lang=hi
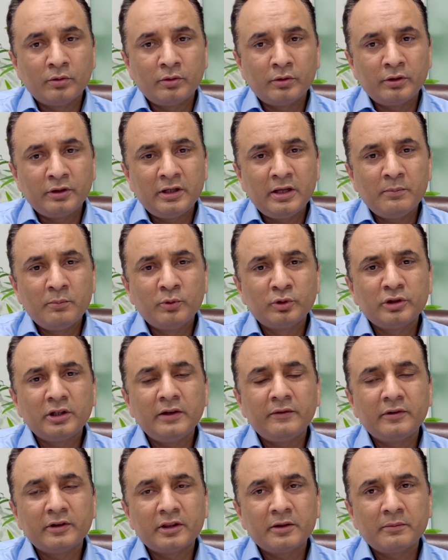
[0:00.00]
ये
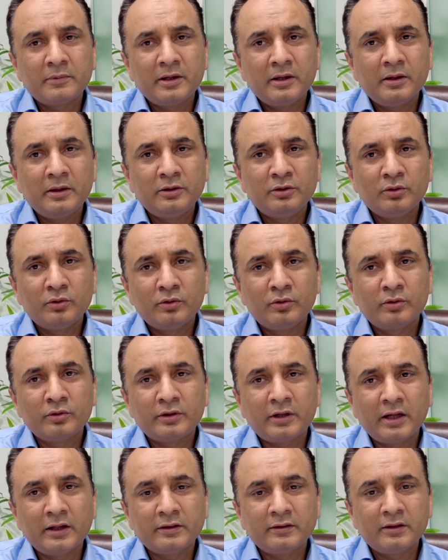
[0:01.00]
मुख्तलिफ़ किस्म के जो
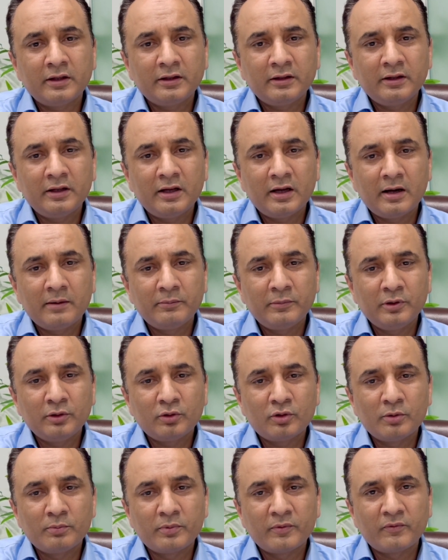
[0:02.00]
टेस्ट हैं ये हम
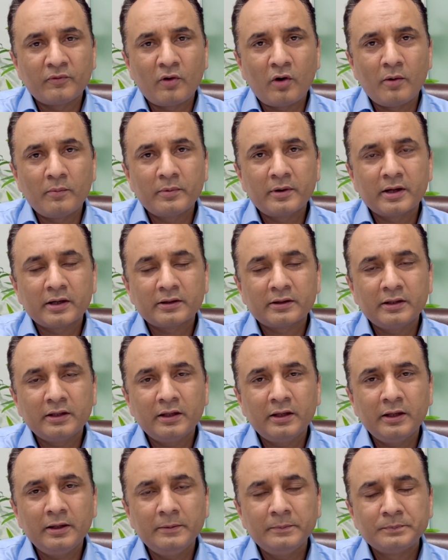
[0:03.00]
इनको परफॉर्म करते
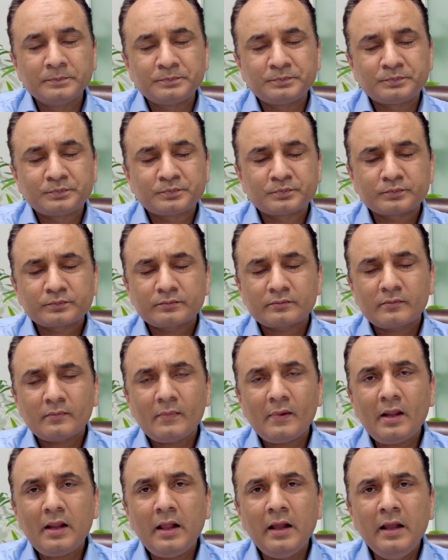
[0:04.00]
हैं
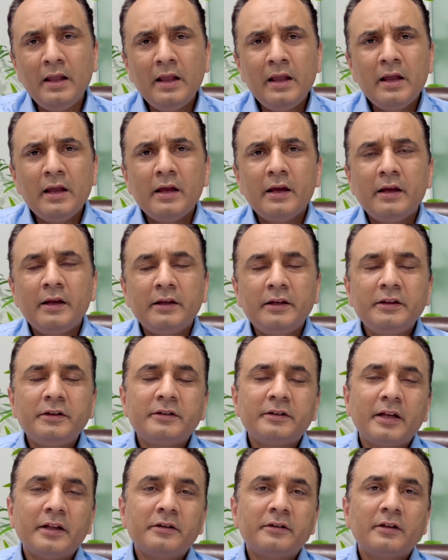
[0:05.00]
इस
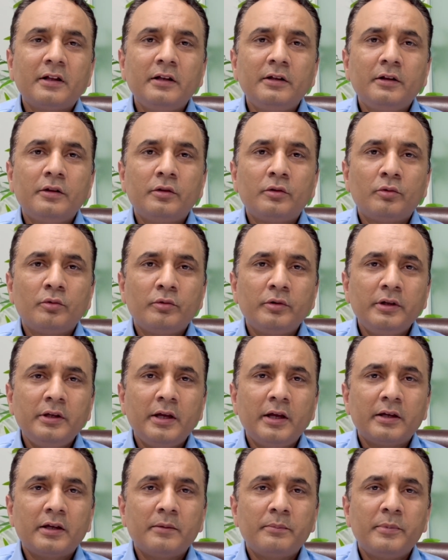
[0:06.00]
टेस्ट के लिए ज़रूरी
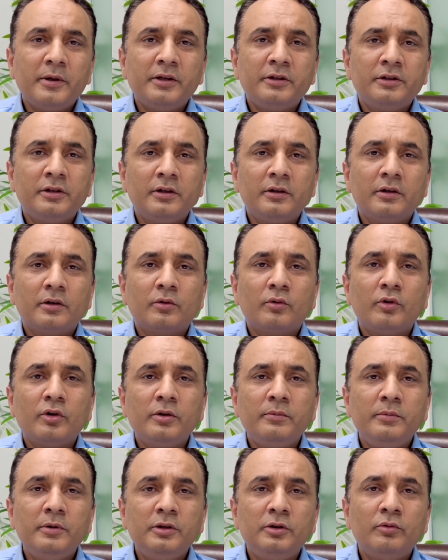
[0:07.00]
है कि पेशेंट कोई
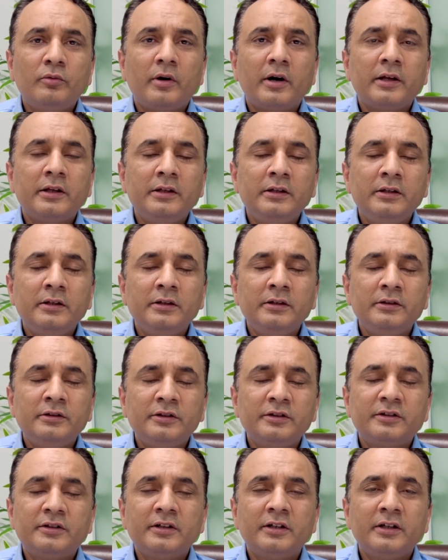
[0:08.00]
भी दवाई
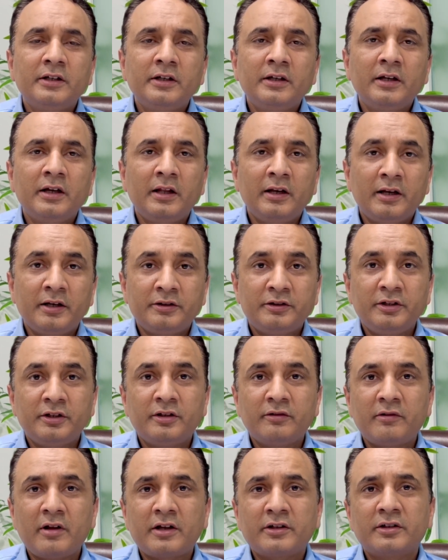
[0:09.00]
जिससे एलर्जिक
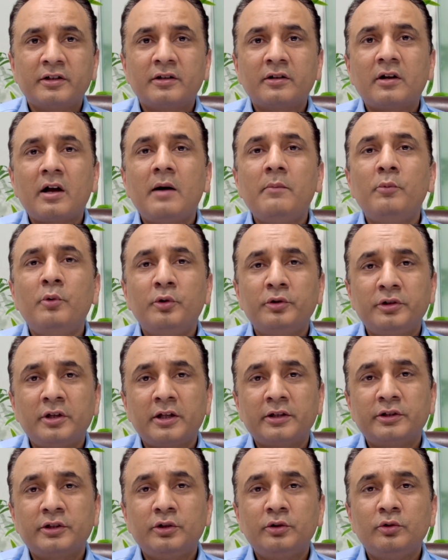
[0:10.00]
रिएक्शन कम हो
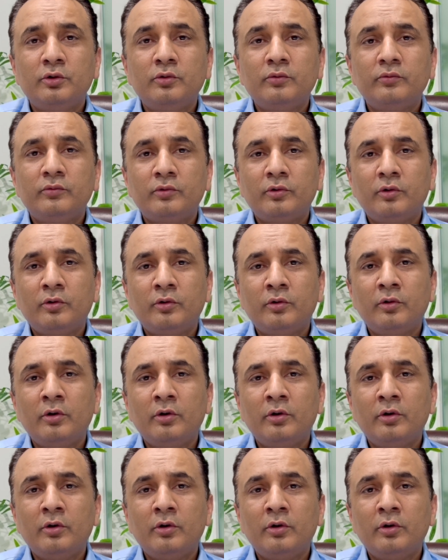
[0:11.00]
जाते हों वो